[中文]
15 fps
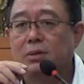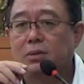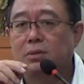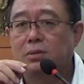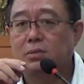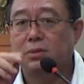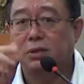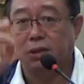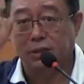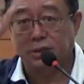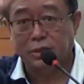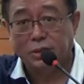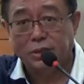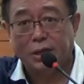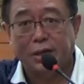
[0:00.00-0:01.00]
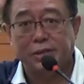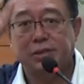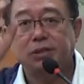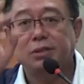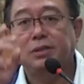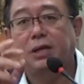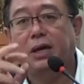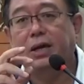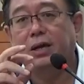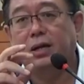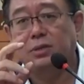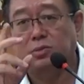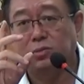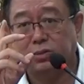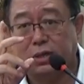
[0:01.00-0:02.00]
就鼎盛眼升天了，
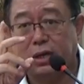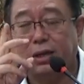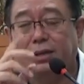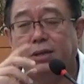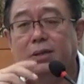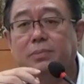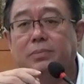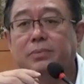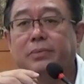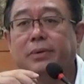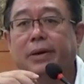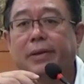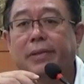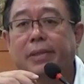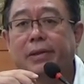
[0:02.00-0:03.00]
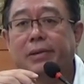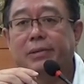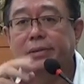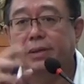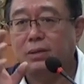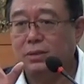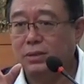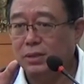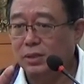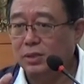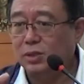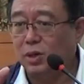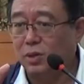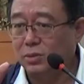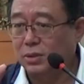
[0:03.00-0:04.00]
就差那一步。啊。但是你
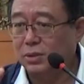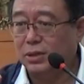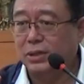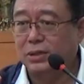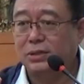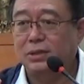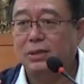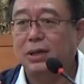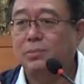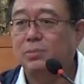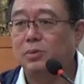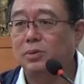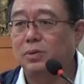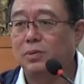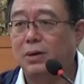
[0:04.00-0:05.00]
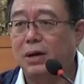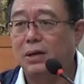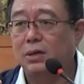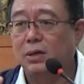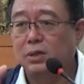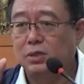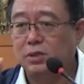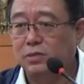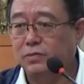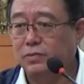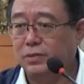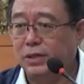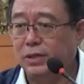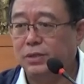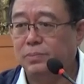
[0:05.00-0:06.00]
小子在新加坡的话，师傅
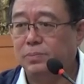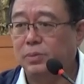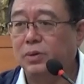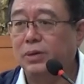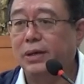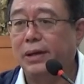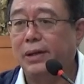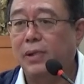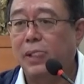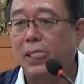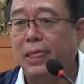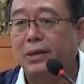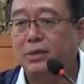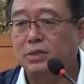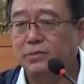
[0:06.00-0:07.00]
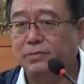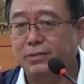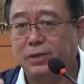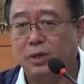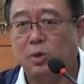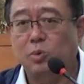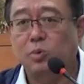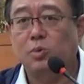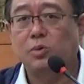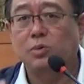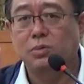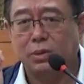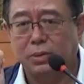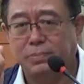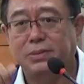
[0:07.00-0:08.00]
在柏林，师傅遥
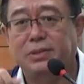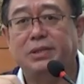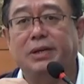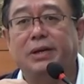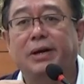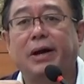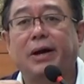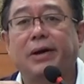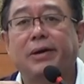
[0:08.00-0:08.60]
控他不行啊。